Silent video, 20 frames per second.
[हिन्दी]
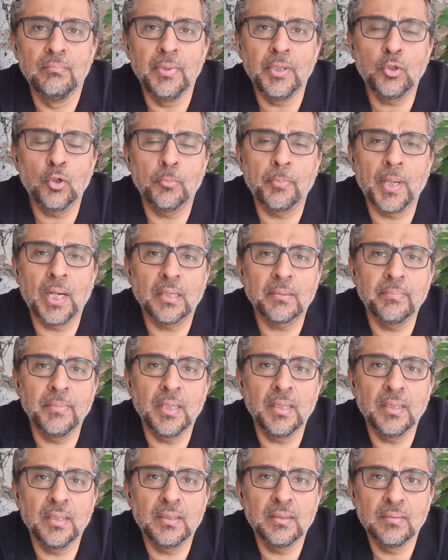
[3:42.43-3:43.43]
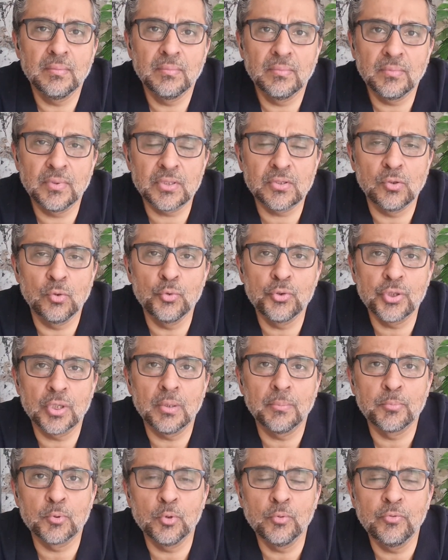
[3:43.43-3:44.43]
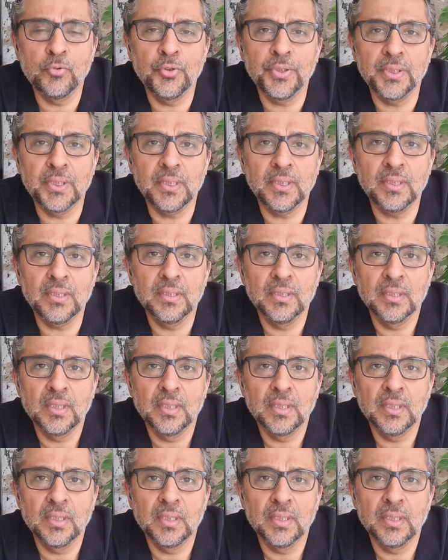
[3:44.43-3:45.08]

मिंटो पार्क में रेजोल्यूशन अप्रूव हुई थी